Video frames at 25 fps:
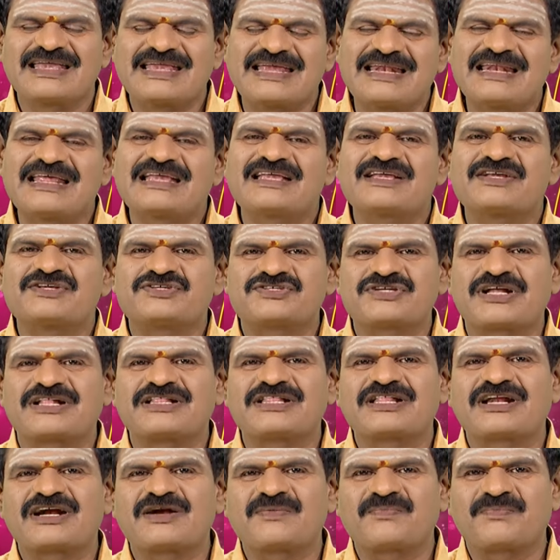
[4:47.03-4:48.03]
இன்னைக்கு
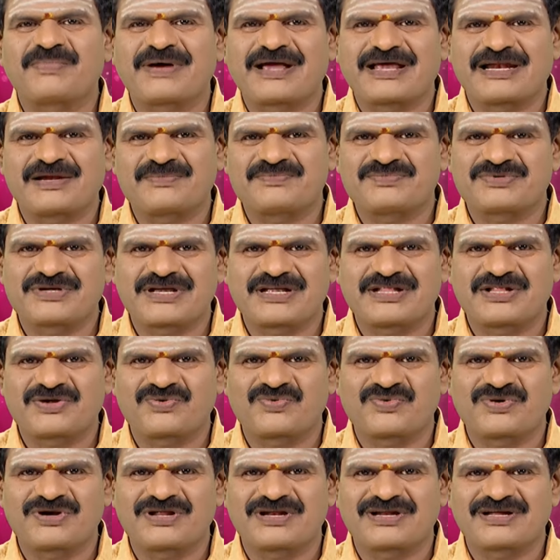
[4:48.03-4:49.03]
சந்திரன் பயணம் செய்து
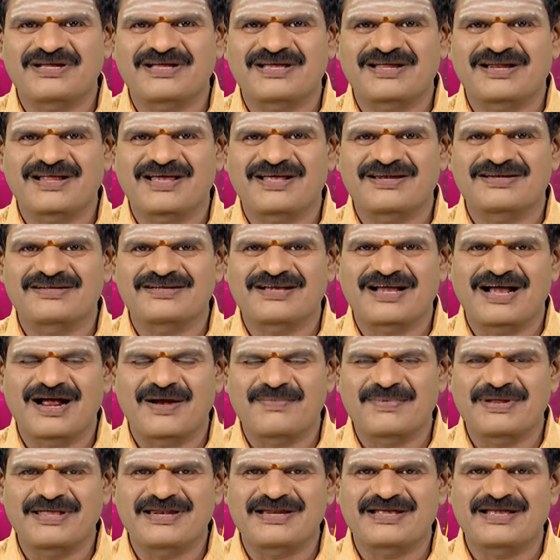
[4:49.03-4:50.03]
கொண்டிருக்கிறார்
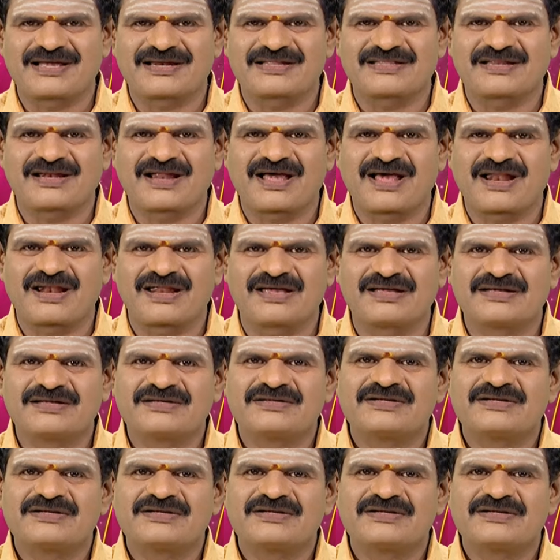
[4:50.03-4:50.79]
அப்படி இருக்கிறதுனால